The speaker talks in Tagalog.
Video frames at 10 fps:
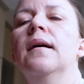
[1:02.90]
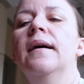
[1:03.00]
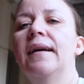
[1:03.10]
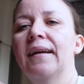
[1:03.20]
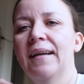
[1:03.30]

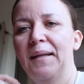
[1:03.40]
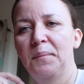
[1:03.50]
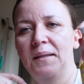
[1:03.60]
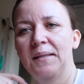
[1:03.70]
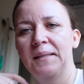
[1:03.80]
Ay,
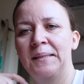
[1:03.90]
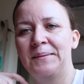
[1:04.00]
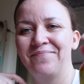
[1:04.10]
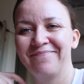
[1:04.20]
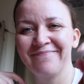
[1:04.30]
grabe.
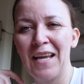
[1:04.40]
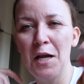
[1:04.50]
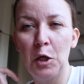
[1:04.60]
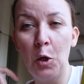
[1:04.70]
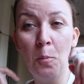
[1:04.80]

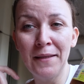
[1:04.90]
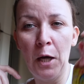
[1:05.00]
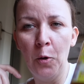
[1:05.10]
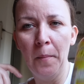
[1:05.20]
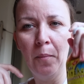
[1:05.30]
Lobat
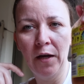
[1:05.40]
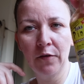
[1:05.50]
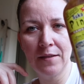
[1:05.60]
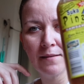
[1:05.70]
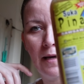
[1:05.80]
ako, be. Breakfast